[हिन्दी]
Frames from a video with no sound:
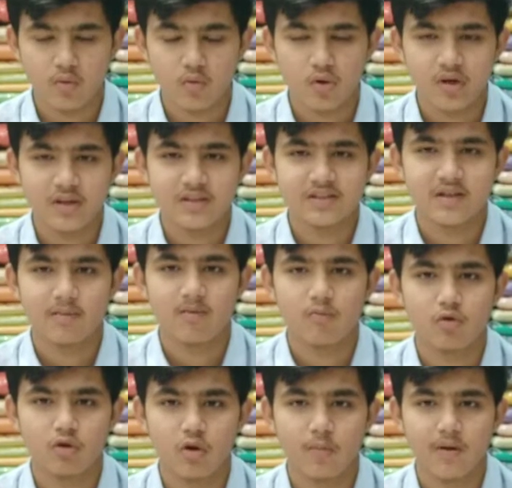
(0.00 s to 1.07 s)
हूँ इसलिए मैं
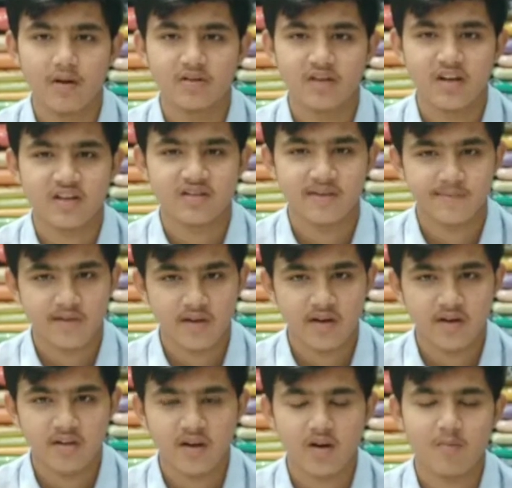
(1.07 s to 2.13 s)
बोलता हूँ पहले जाके सब्सक्राइब
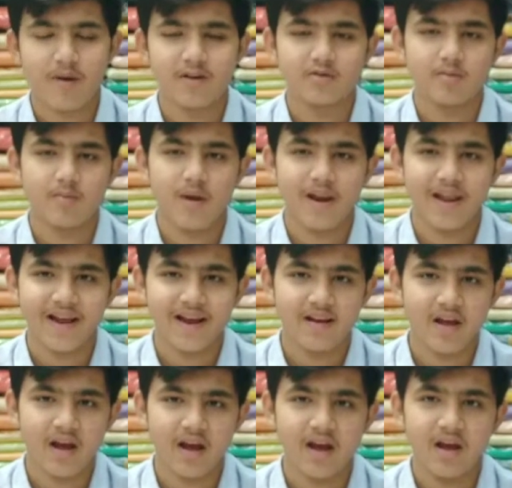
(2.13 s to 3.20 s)
कर देना और बाजू में
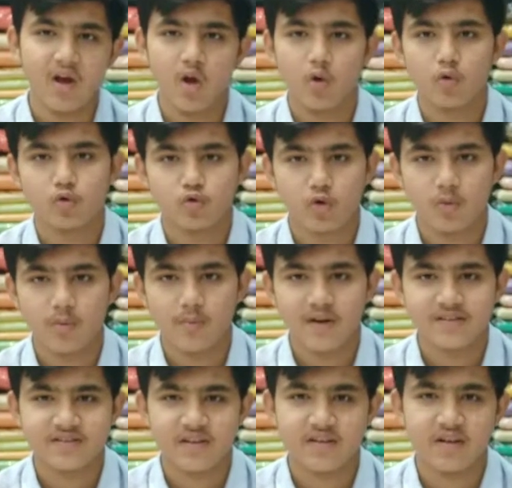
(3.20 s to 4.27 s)
बेलाइकन आएगा उसको भी
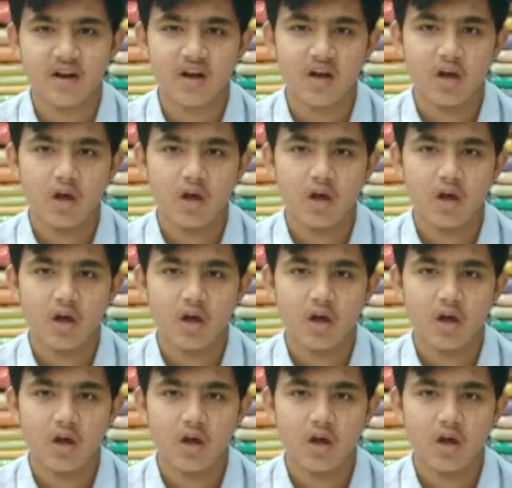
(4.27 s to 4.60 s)
प्रेस कर देना